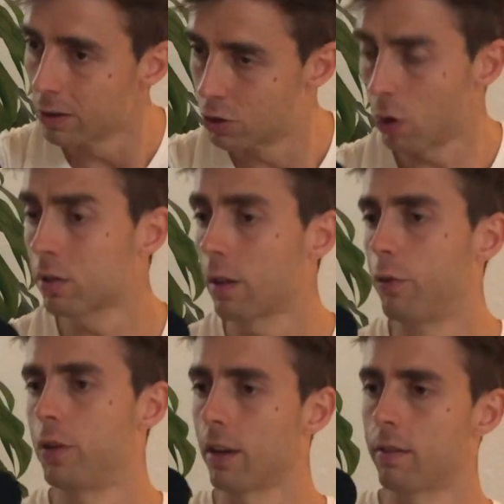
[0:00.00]
sorge dafür,
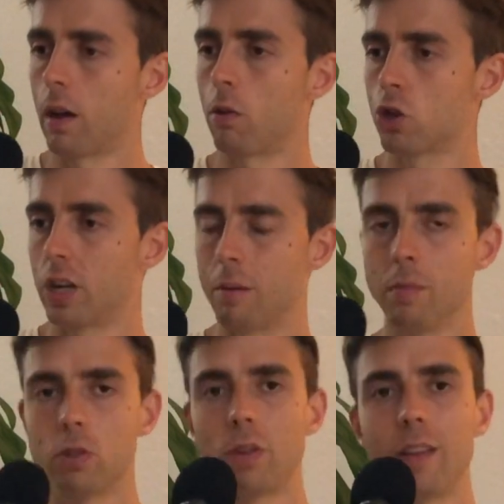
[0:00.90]
dass sie aussterben,
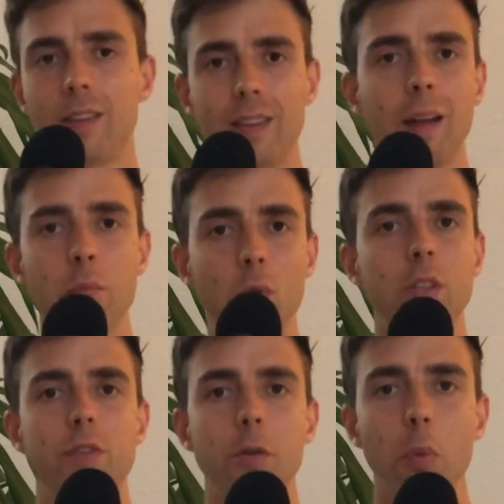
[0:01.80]
sodass ich dann möglichst
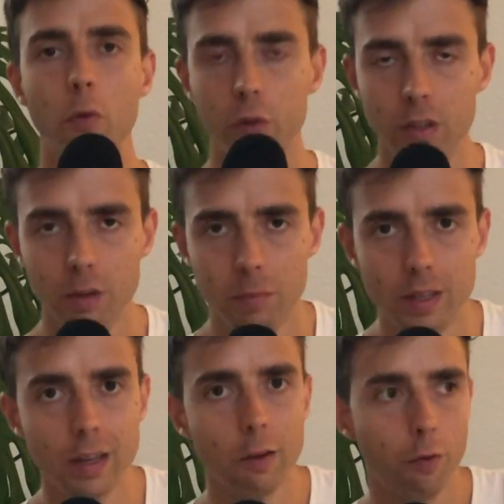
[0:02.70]
viel Profit mit
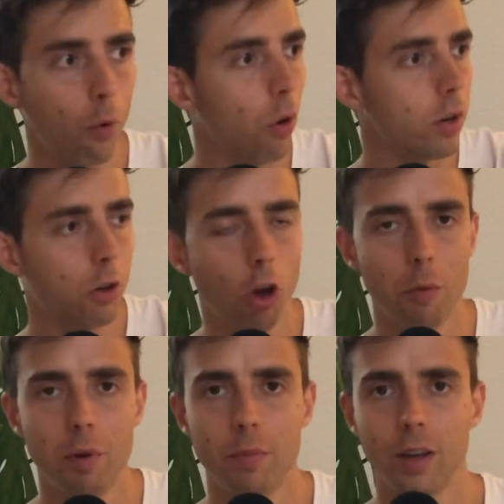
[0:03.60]
den gefrorenen
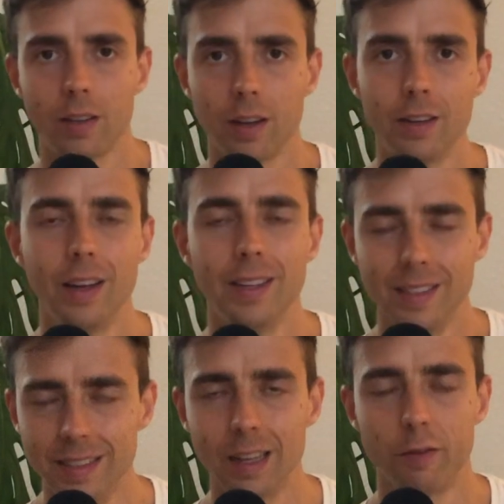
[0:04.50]
Körpern machen kann, die ich
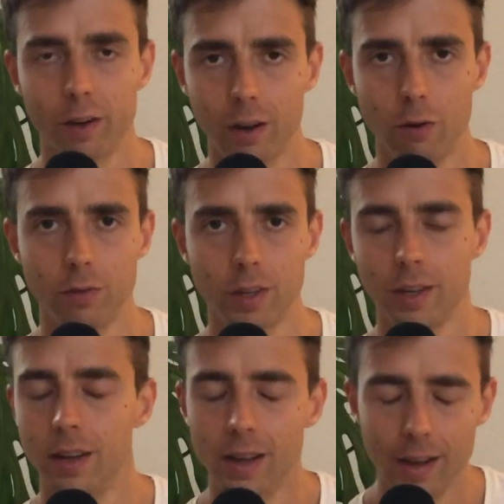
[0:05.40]
dann verkaufen kann.
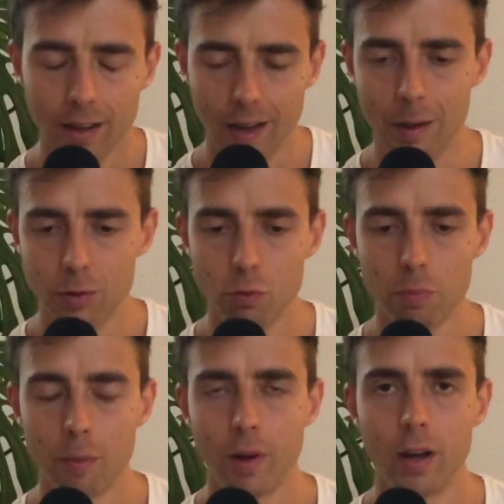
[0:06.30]
Absolut
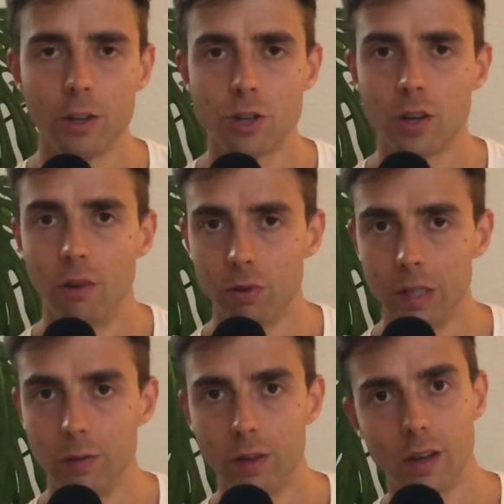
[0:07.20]
barbarisch. Auch hier
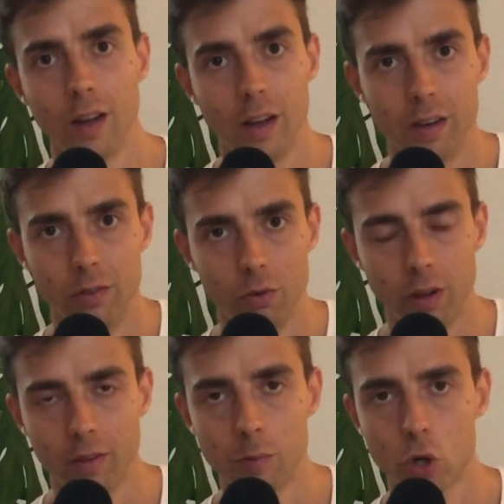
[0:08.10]
wieder, wenn du das
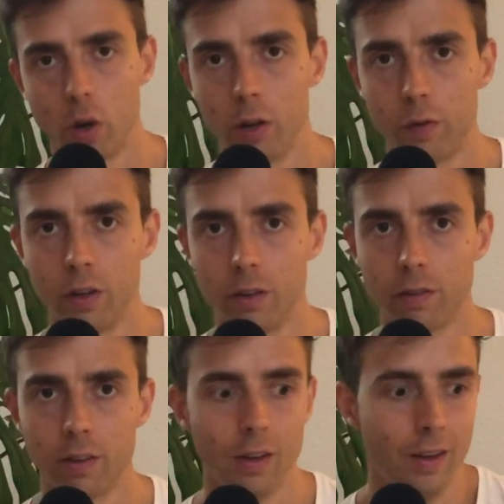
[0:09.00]
abscheulich findest,
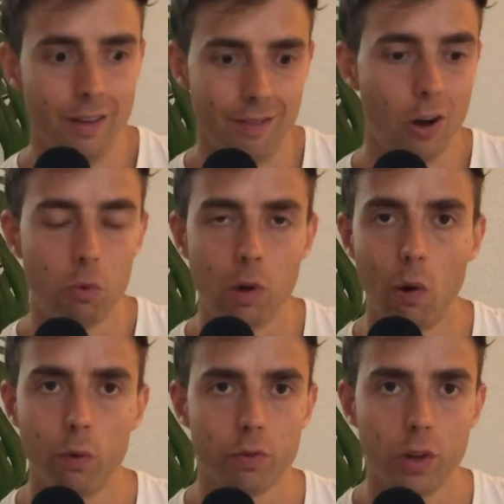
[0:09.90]
warum
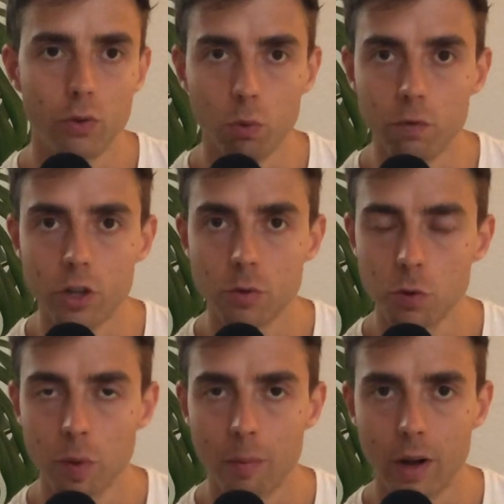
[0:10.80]
kaufst du dann Thunfisch im
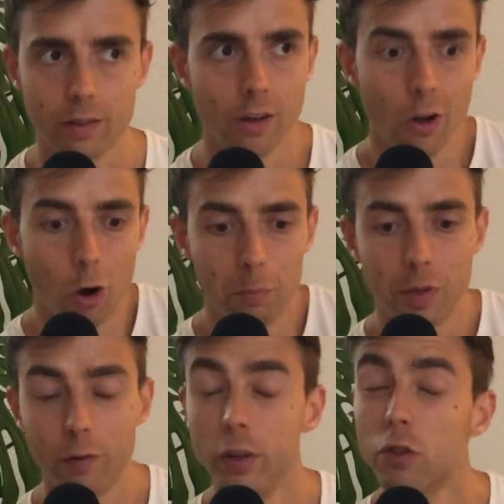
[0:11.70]
Supermarkt? Ob der
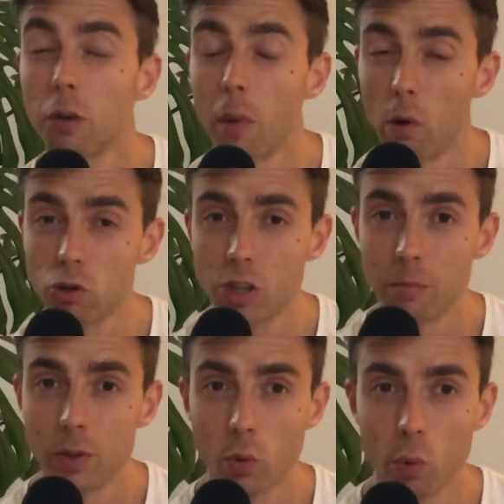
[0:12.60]
Fisch vom Aussterben
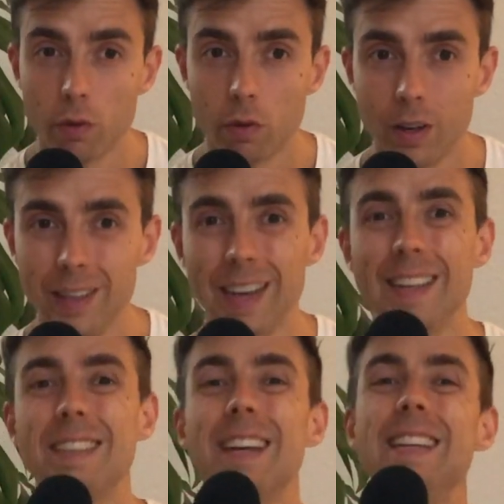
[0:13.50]
bedroht ist oder nicht,
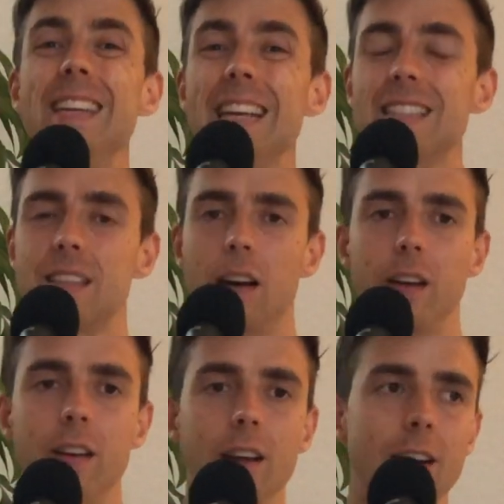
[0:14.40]
ändert ja nichts daran,
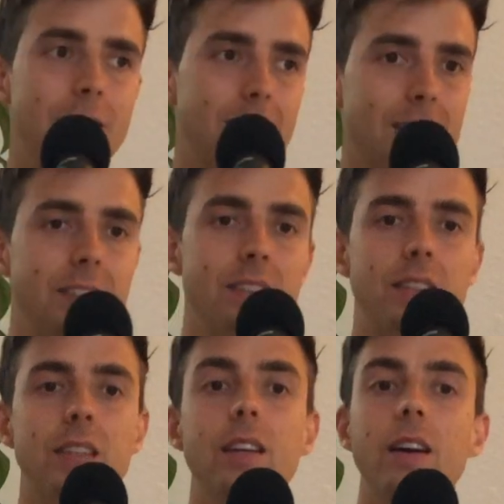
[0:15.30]
dass diese
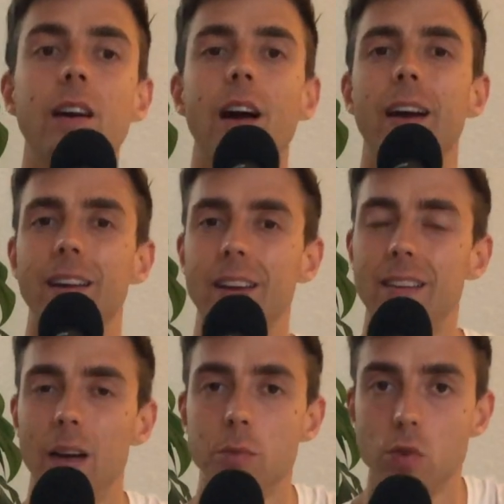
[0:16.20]
Tiere ein Recht
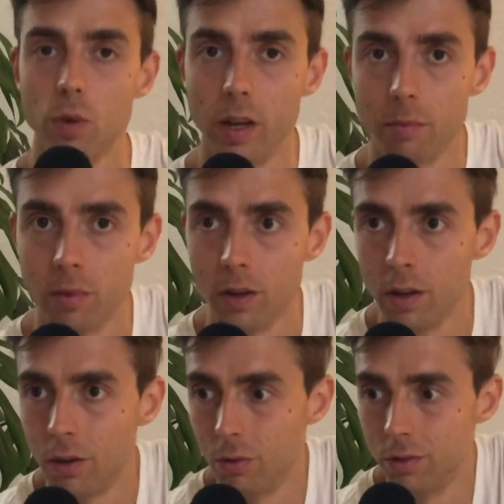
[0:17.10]
haben zu leben
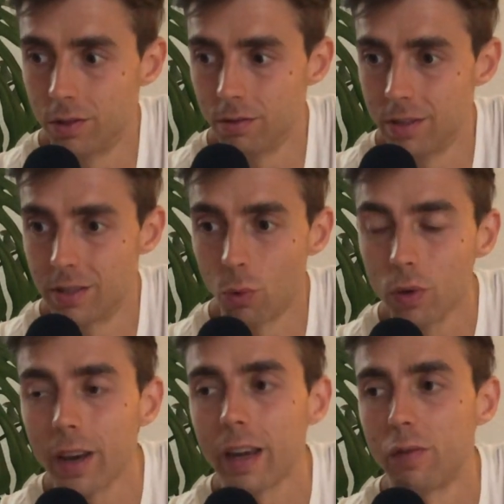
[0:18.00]
und es
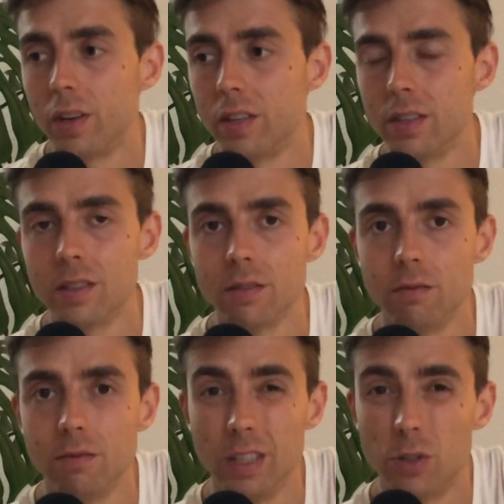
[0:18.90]
ungerechtfertigt ist,
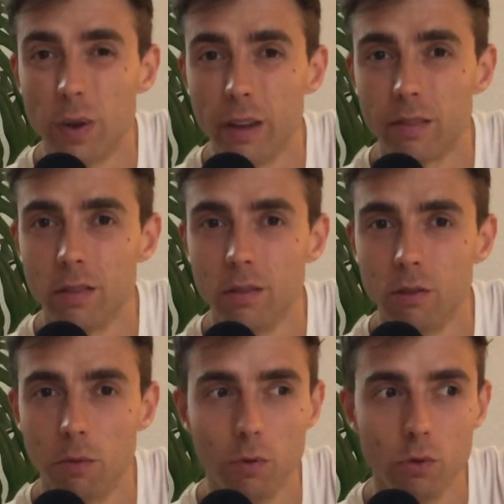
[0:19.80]
sie zu essen,
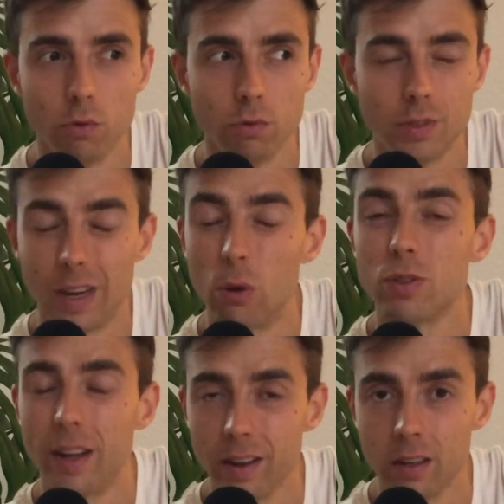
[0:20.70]
obwohl du tausend
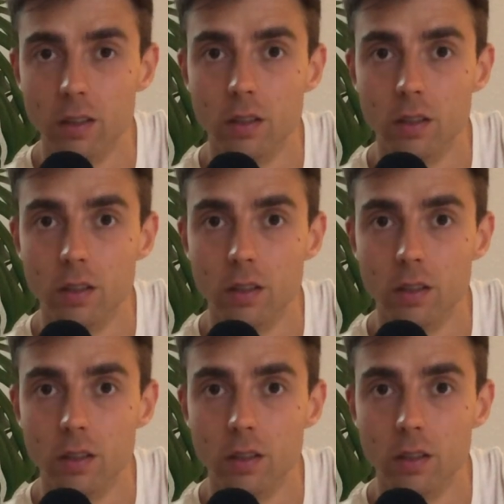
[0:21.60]
andere